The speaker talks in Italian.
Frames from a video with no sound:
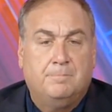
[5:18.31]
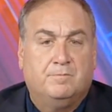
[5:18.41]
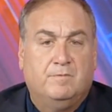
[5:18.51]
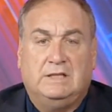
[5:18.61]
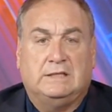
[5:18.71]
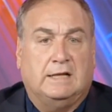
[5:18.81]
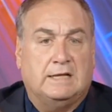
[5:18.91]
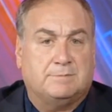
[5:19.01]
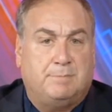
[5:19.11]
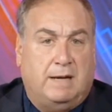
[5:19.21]
Vedete la
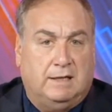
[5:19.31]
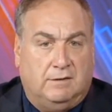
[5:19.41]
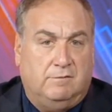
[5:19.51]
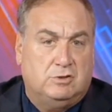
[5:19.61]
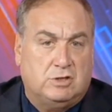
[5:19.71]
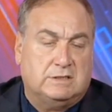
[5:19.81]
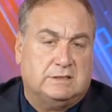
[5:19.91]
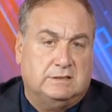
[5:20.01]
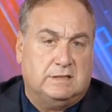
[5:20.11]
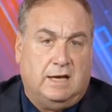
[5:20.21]
spalla che vince
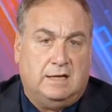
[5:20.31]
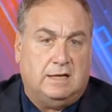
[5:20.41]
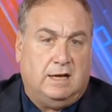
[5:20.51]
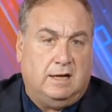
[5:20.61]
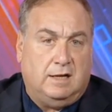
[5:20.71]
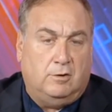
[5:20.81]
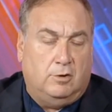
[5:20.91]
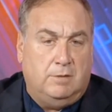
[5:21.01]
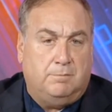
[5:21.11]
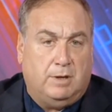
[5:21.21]

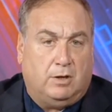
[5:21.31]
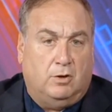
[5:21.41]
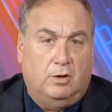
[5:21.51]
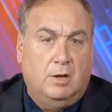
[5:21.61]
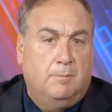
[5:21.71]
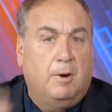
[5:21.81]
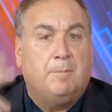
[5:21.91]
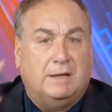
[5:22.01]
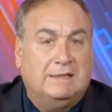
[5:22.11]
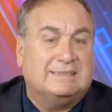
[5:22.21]
all'Olimpico, poi
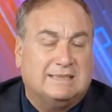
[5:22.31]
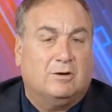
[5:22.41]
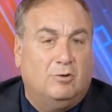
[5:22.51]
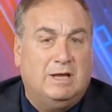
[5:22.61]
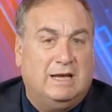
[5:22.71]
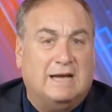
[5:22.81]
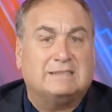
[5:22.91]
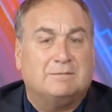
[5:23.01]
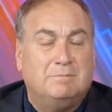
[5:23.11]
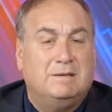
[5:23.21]
prende tre gol in
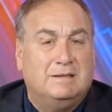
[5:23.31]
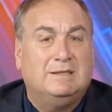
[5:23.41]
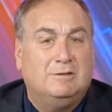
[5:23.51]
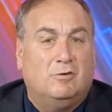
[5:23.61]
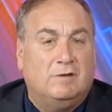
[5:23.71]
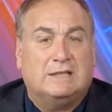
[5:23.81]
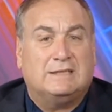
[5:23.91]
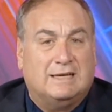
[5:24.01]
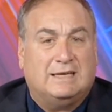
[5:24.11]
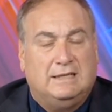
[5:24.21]
casa, indovinate
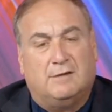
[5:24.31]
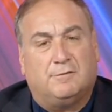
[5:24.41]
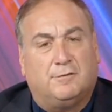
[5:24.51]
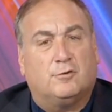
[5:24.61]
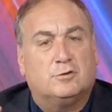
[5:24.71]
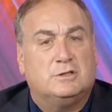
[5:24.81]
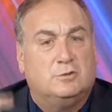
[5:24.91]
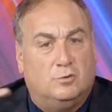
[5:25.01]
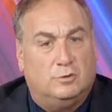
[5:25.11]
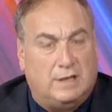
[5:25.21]
da chi? Dal
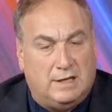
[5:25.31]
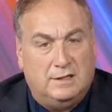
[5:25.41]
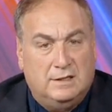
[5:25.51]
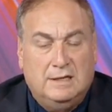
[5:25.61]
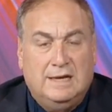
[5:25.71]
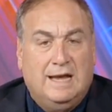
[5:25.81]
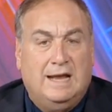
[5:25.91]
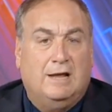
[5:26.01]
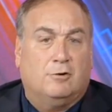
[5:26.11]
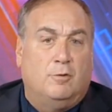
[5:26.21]
Frosinone e
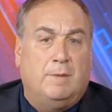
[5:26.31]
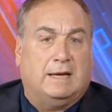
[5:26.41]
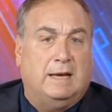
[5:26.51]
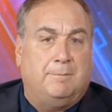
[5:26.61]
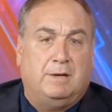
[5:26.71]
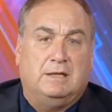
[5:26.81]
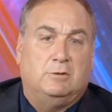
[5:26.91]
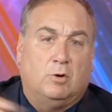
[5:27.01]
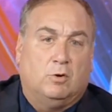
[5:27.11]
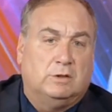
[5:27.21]
la Roma che prende
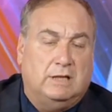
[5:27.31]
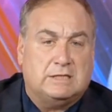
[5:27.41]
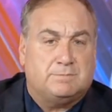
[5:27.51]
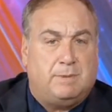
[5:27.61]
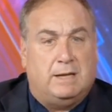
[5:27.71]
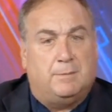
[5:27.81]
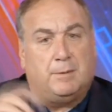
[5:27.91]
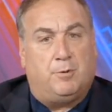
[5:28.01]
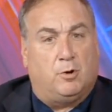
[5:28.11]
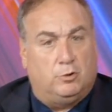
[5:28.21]
due gol dalla spalla per
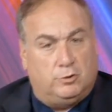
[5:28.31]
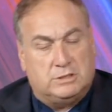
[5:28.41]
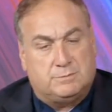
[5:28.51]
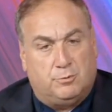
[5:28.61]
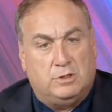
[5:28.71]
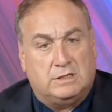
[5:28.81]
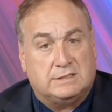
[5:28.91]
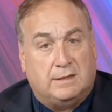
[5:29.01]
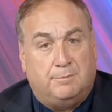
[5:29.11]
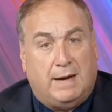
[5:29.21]
poco non espugna il
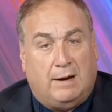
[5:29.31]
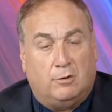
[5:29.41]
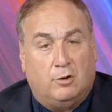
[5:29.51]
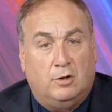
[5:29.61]
San Paolo.